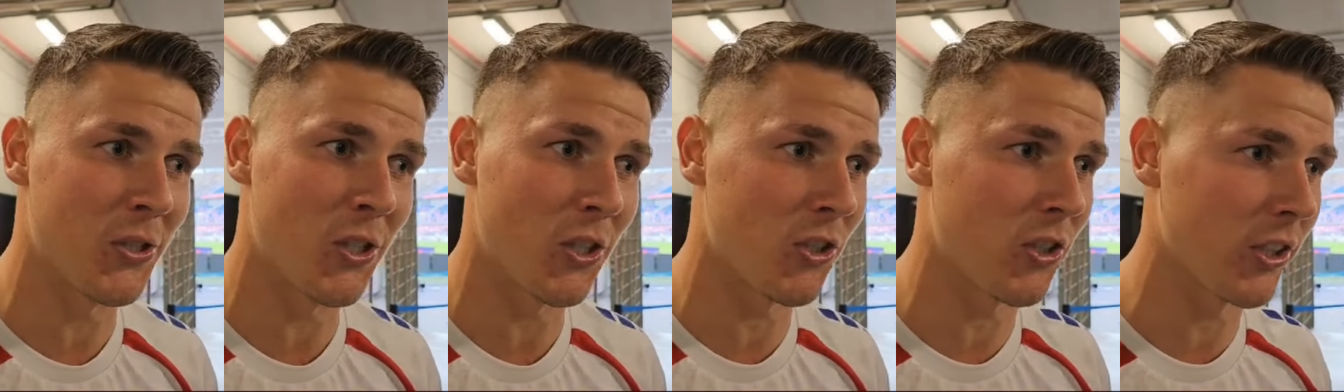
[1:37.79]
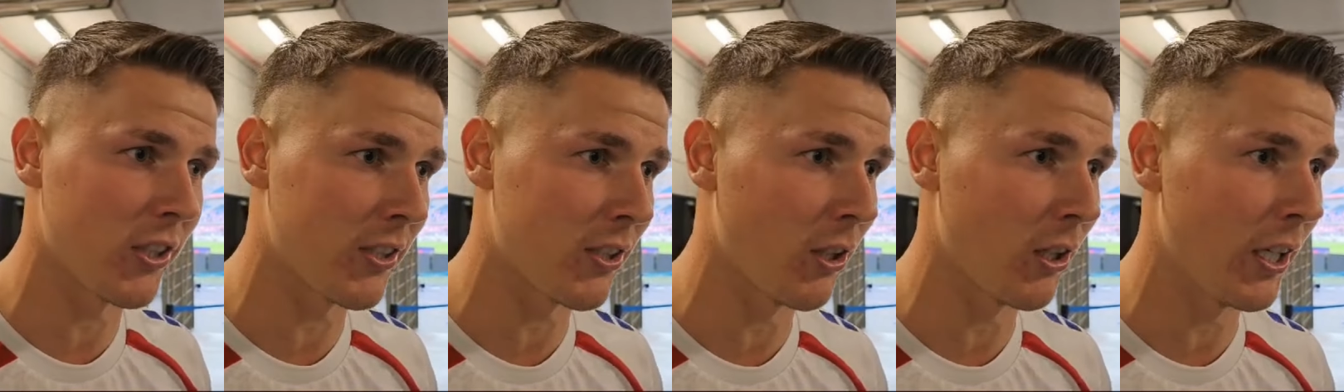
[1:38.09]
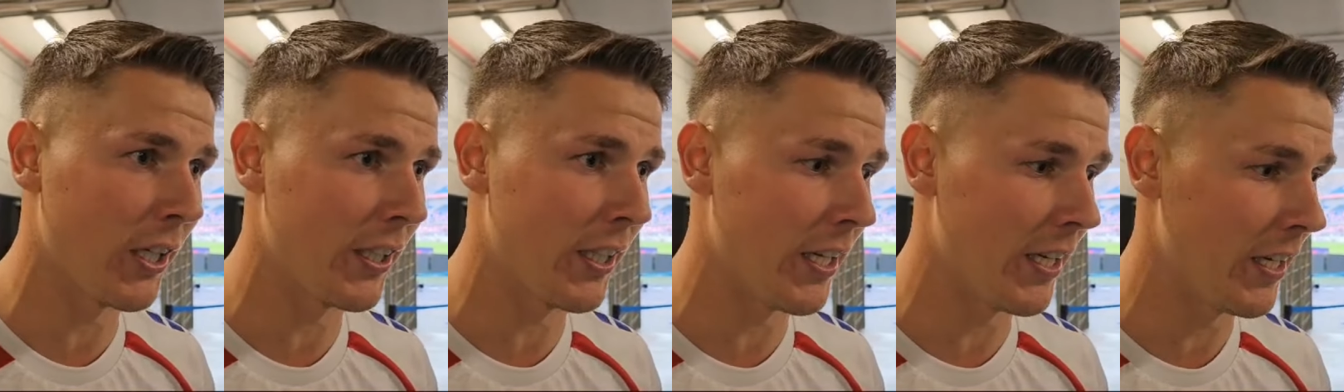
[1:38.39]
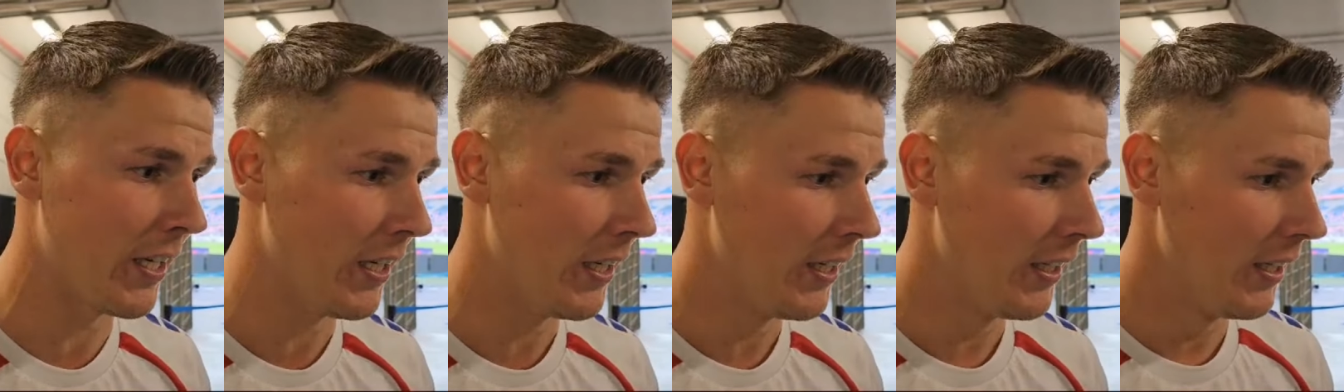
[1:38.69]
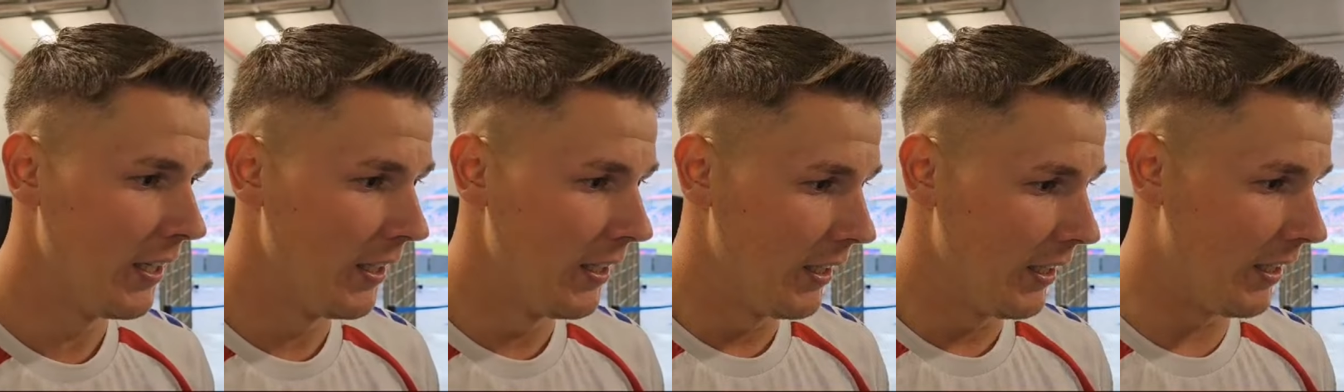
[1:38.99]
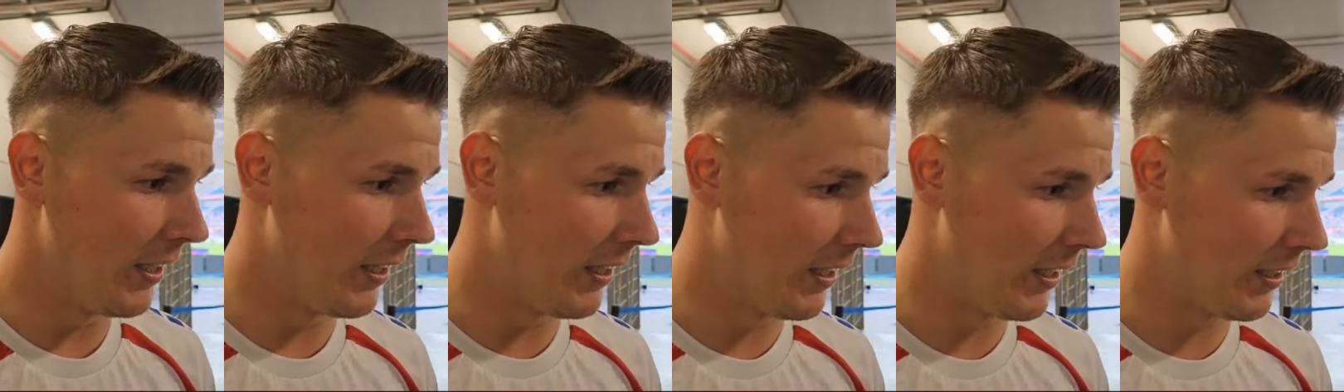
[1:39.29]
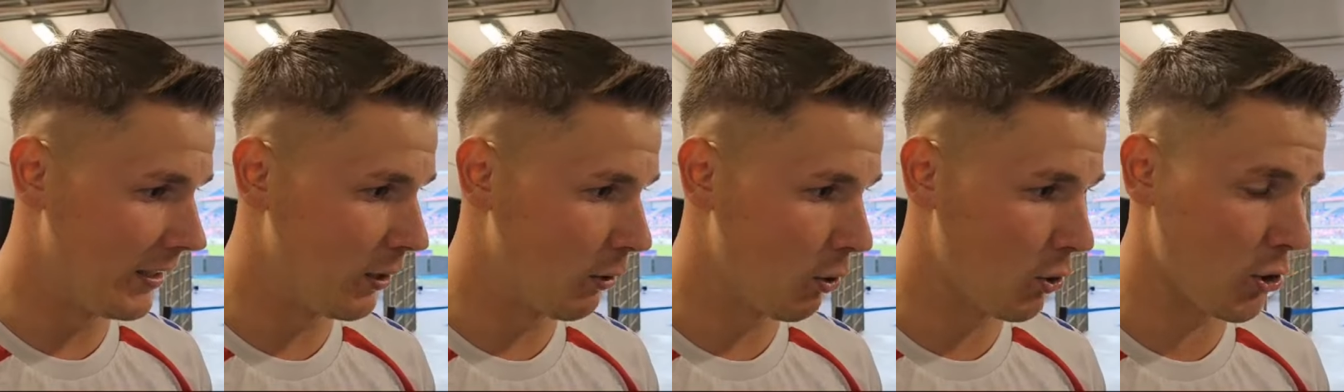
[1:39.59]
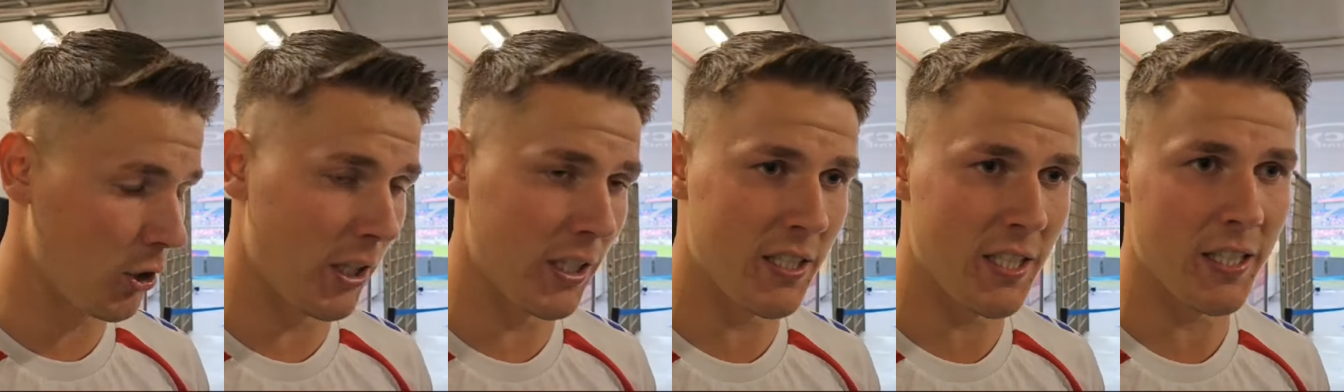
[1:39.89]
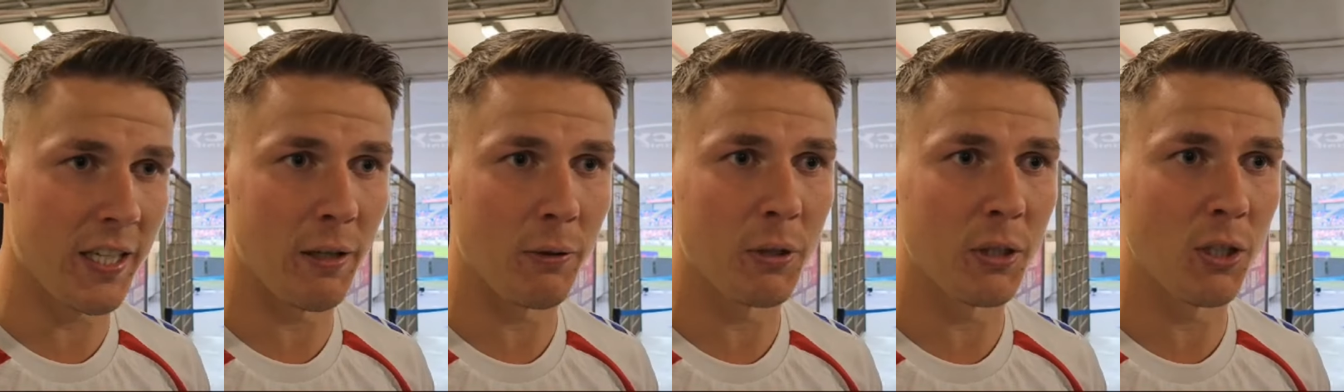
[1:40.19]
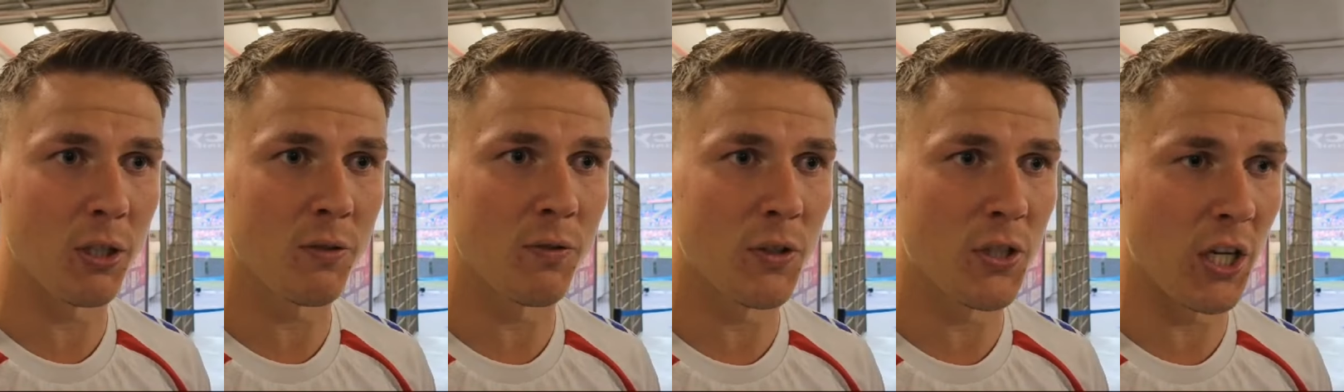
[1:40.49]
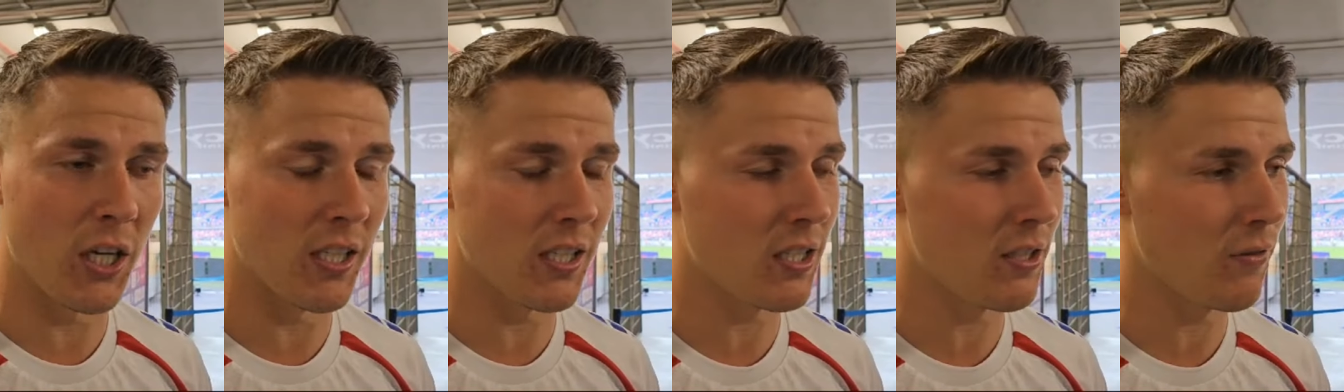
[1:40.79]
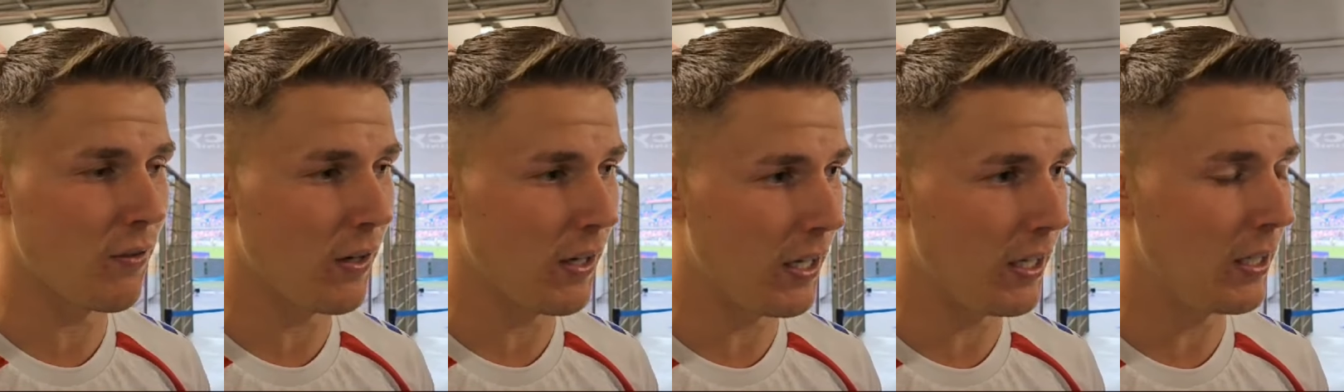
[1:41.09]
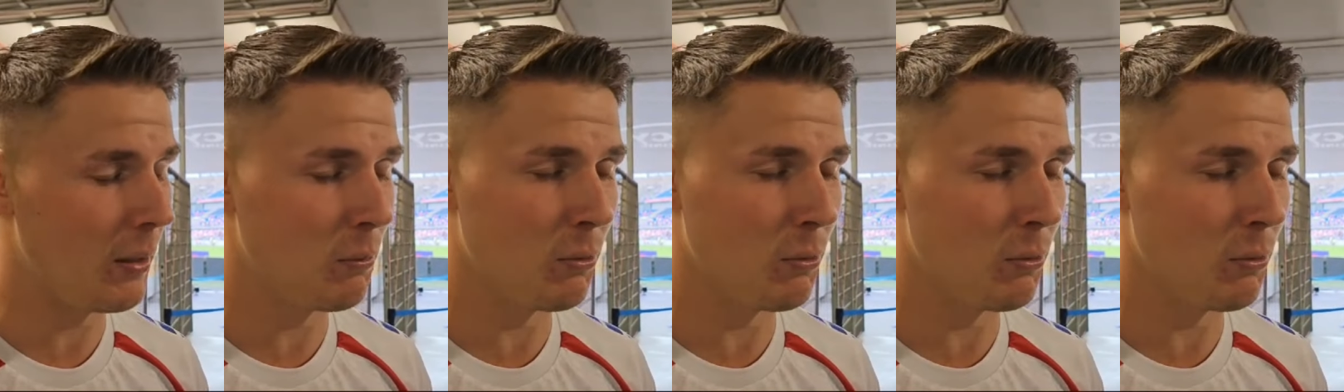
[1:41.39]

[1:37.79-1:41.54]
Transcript: Ja się cieszę z kolejnej e, dołożonej cegiełki do zwycięstwa,